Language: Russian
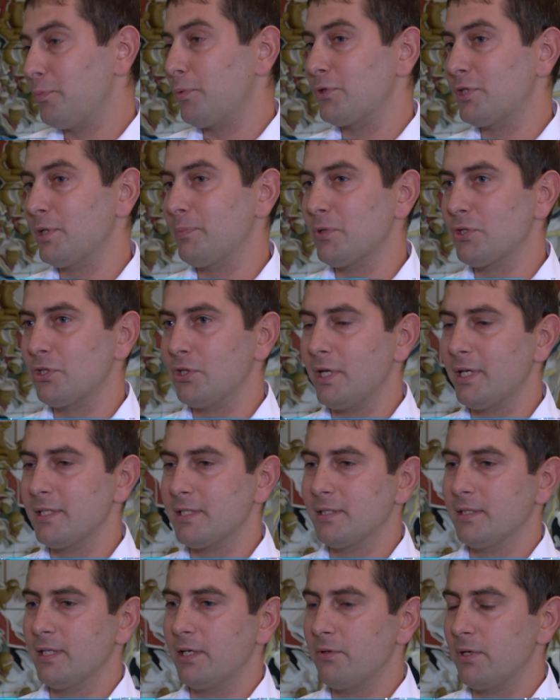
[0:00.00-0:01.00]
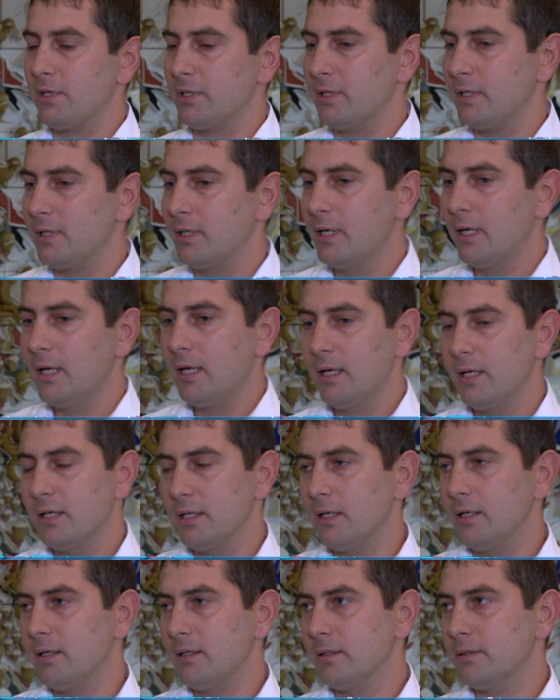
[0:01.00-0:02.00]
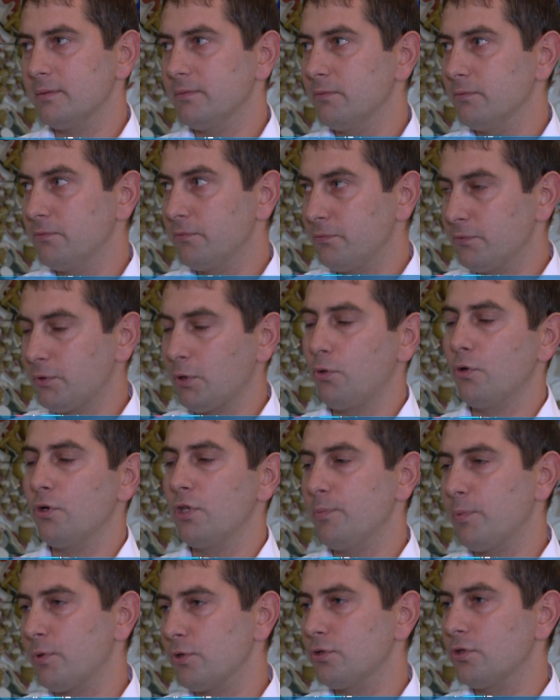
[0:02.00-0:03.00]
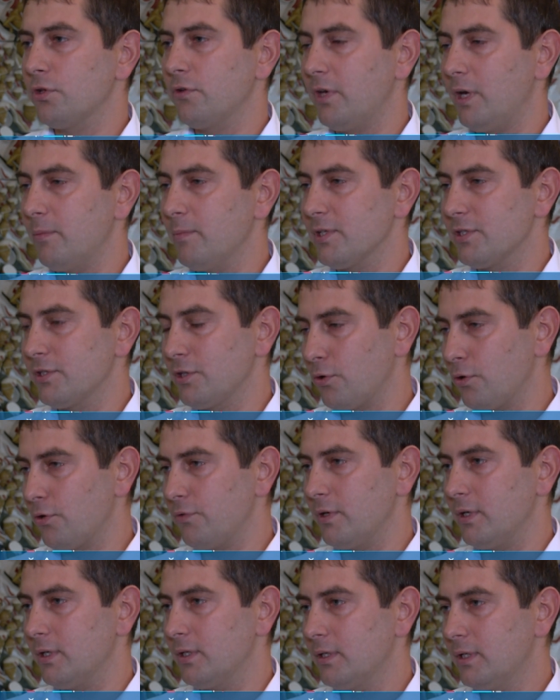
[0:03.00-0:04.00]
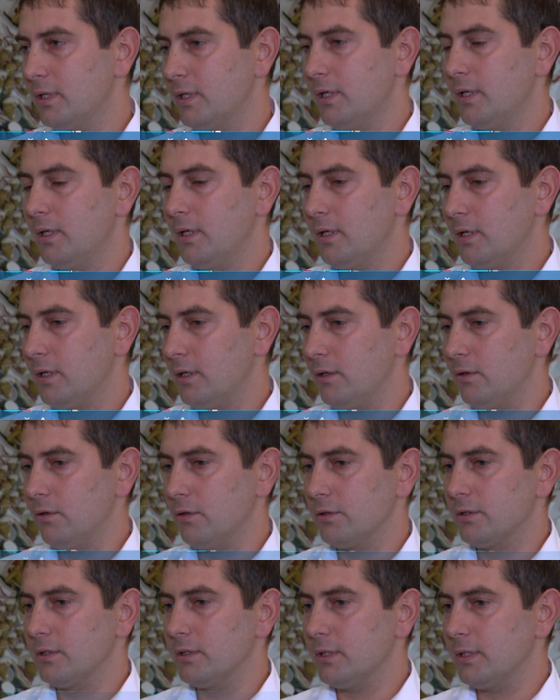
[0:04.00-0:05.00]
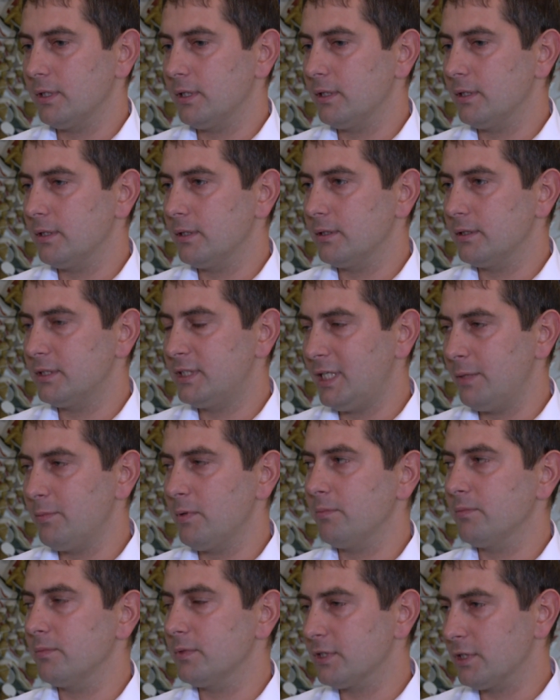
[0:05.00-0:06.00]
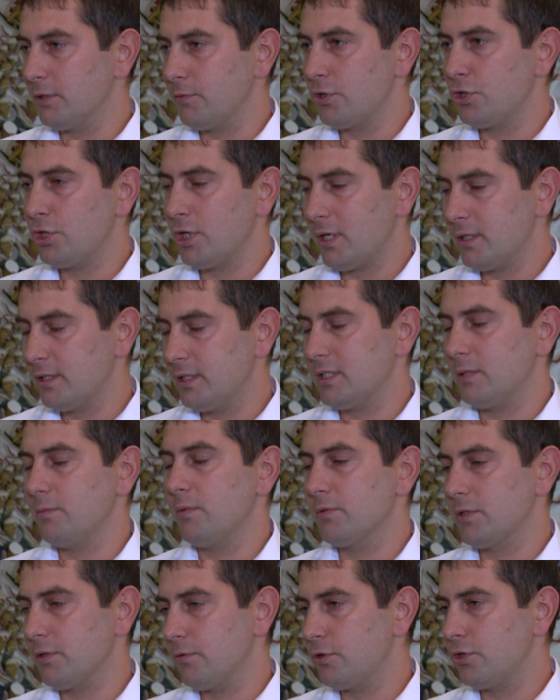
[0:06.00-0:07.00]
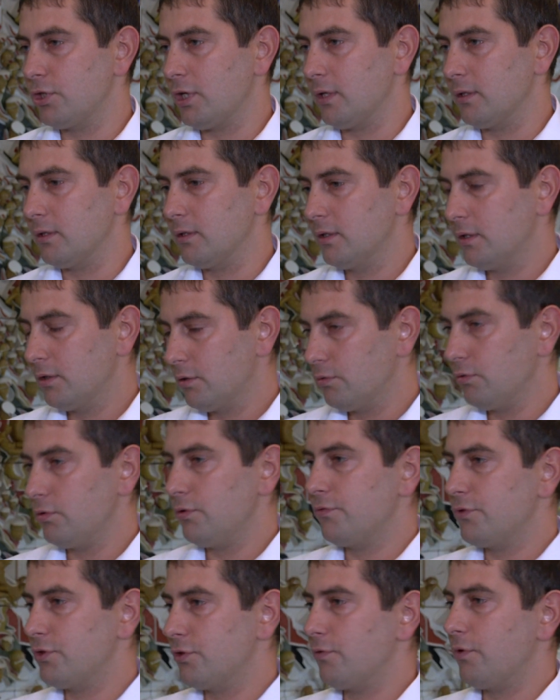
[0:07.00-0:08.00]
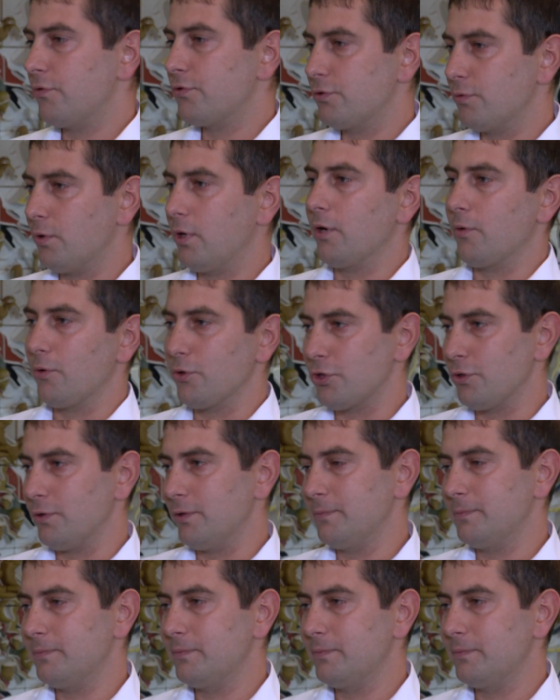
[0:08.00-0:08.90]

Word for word: просто пожелать, наверное, э, в такое непростое время здоровья, вот, э, семьям заводчан и семьям заводчан. Ну и всего-всего хорошего.